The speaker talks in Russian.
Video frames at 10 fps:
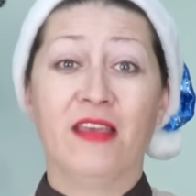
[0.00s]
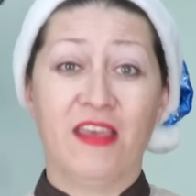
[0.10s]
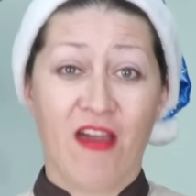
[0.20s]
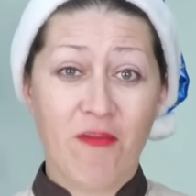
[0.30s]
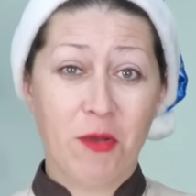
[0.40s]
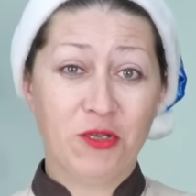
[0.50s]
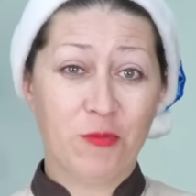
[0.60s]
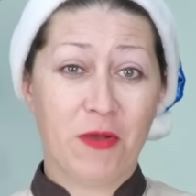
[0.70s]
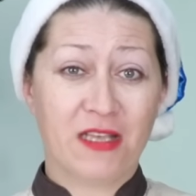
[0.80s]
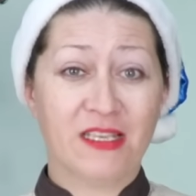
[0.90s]
Я вам
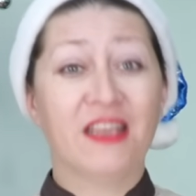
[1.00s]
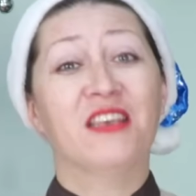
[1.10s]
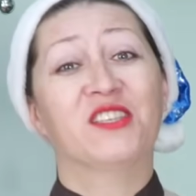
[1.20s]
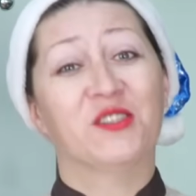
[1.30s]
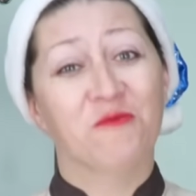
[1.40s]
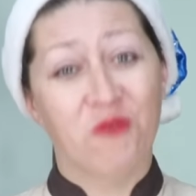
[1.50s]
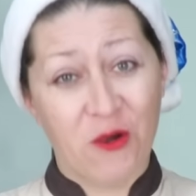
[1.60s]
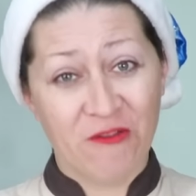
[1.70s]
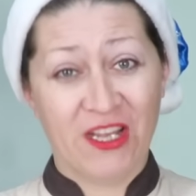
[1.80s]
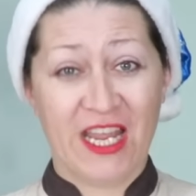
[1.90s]
хочу показать
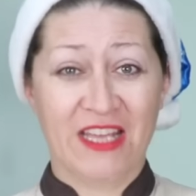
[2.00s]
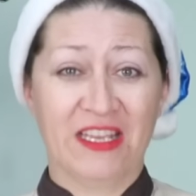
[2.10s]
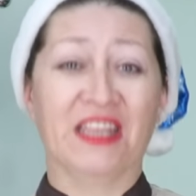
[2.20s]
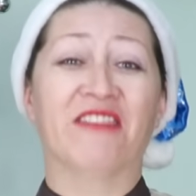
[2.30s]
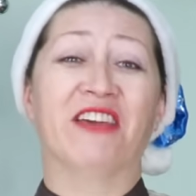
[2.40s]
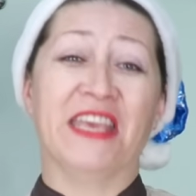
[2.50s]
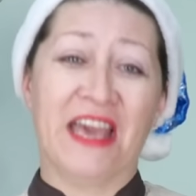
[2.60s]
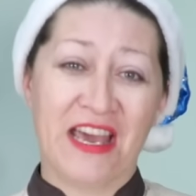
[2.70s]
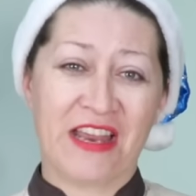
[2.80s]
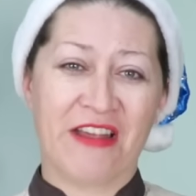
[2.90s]
свой вариант этого
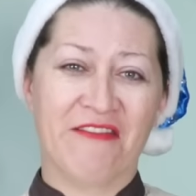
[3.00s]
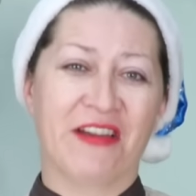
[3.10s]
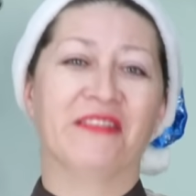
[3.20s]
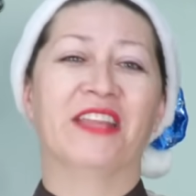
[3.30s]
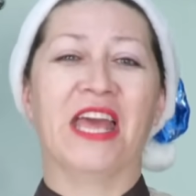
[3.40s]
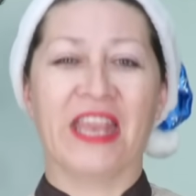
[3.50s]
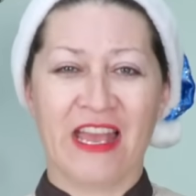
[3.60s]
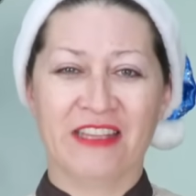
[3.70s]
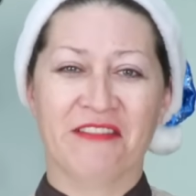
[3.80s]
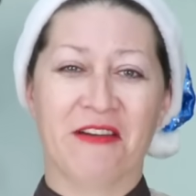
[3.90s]
яркого,
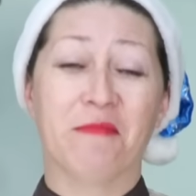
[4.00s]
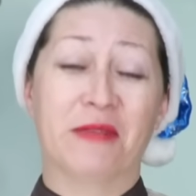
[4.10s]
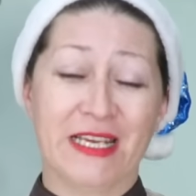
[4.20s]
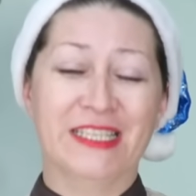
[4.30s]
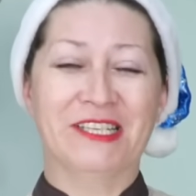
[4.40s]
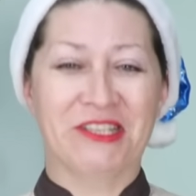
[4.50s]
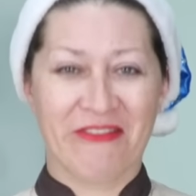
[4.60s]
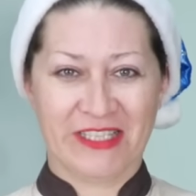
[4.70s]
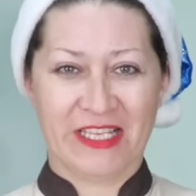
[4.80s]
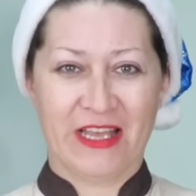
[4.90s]
нарядного,
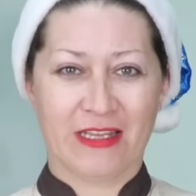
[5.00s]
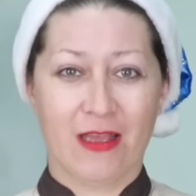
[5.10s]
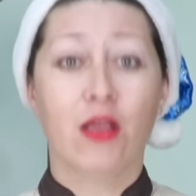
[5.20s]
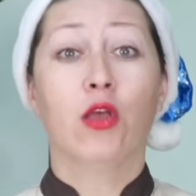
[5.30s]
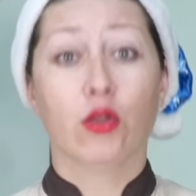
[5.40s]
праздничного салата.